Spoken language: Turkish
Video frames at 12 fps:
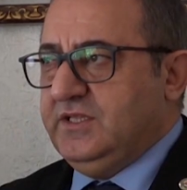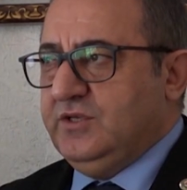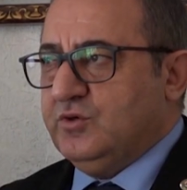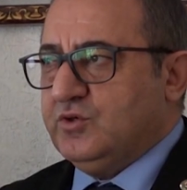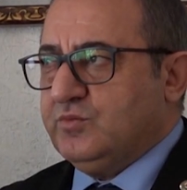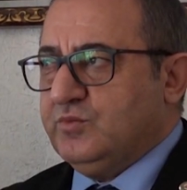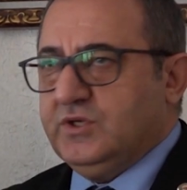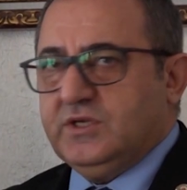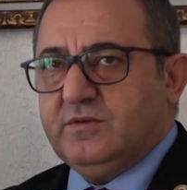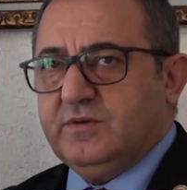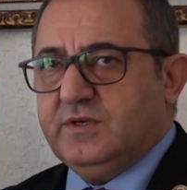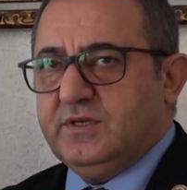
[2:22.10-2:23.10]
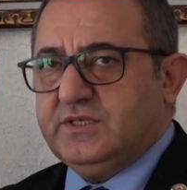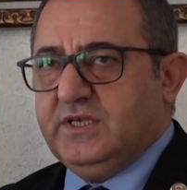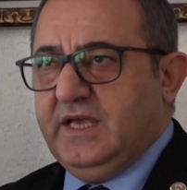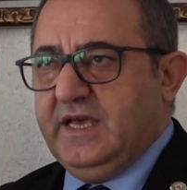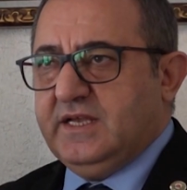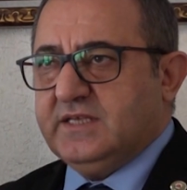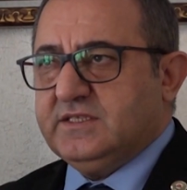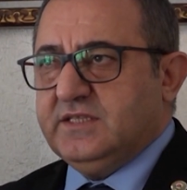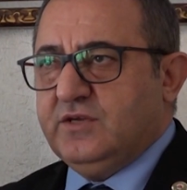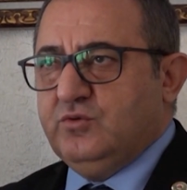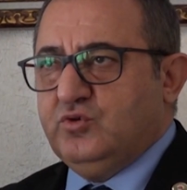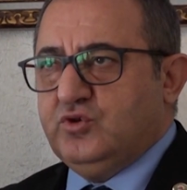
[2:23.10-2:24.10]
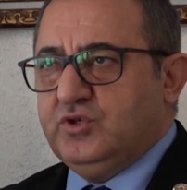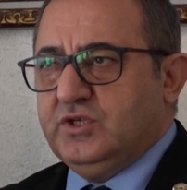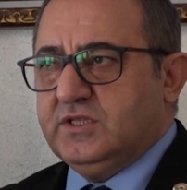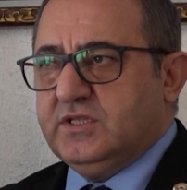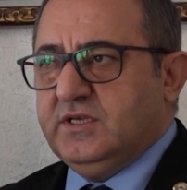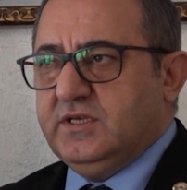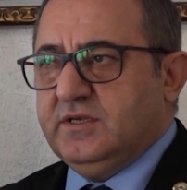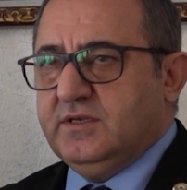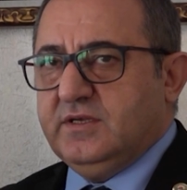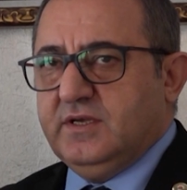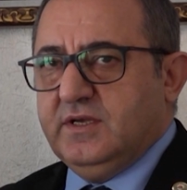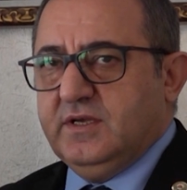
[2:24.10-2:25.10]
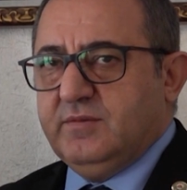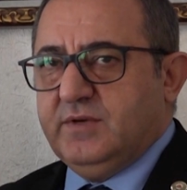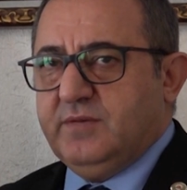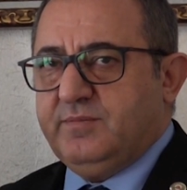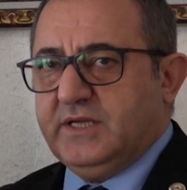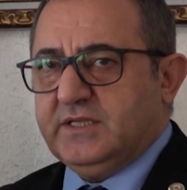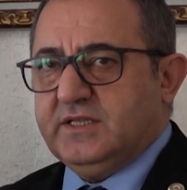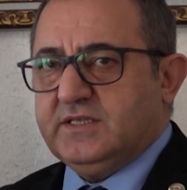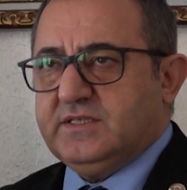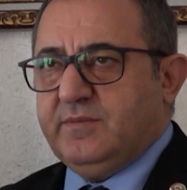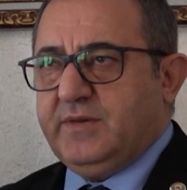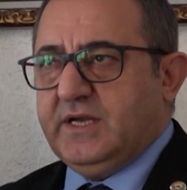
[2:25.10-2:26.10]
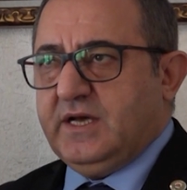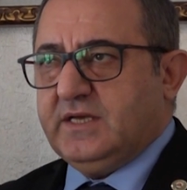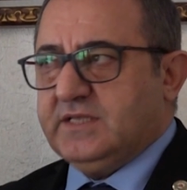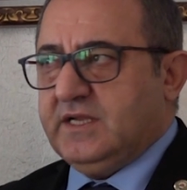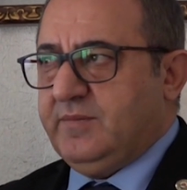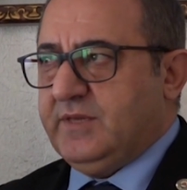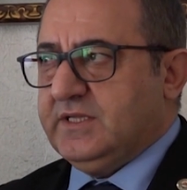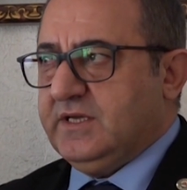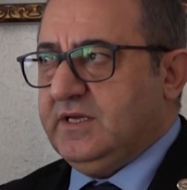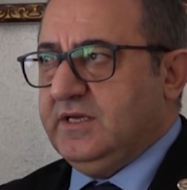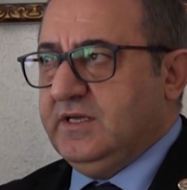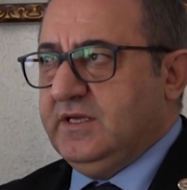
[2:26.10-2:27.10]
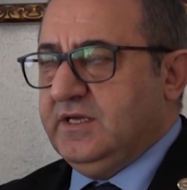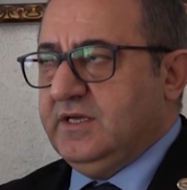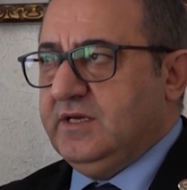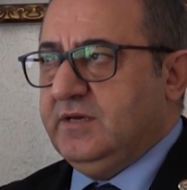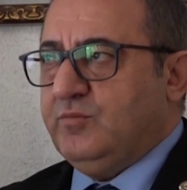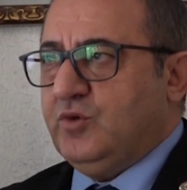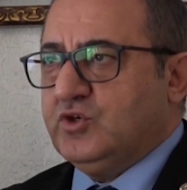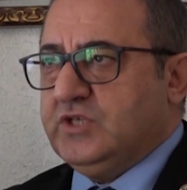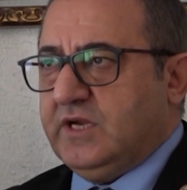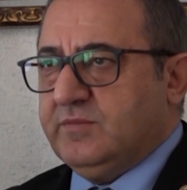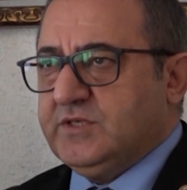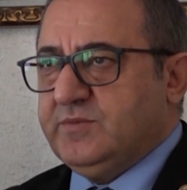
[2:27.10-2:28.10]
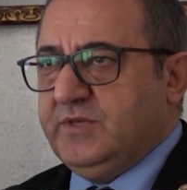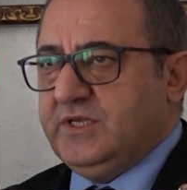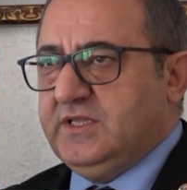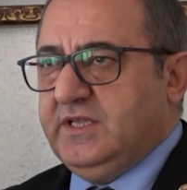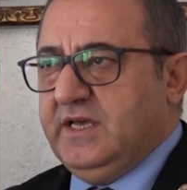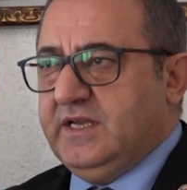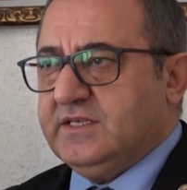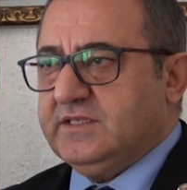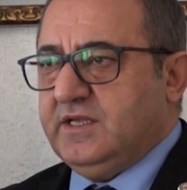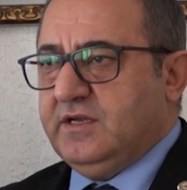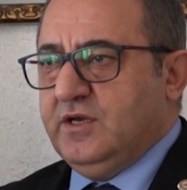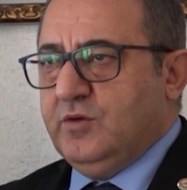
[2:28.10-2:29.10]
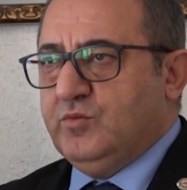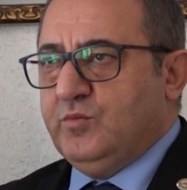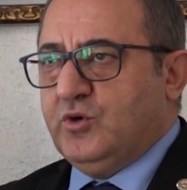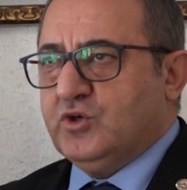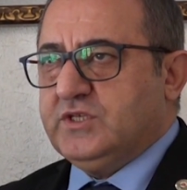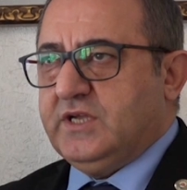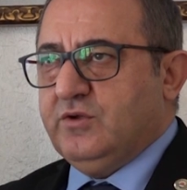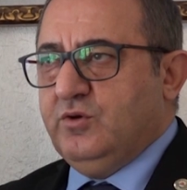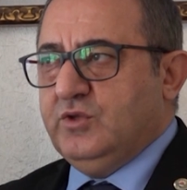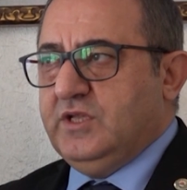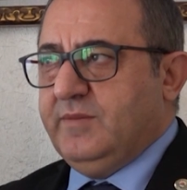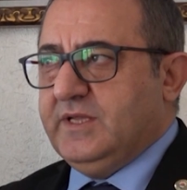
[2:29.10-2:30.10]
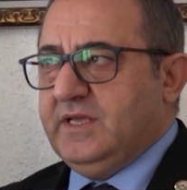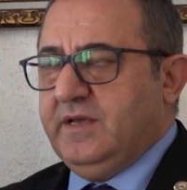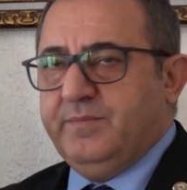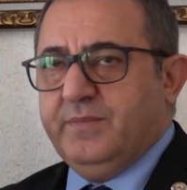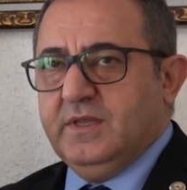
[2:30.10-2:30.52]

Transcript: diyoruz bu yıl. E, şey, en azından 3 yılda e, patateste para kazanamadık. E, borçlarımız birikti. En azından bu borçları ödemede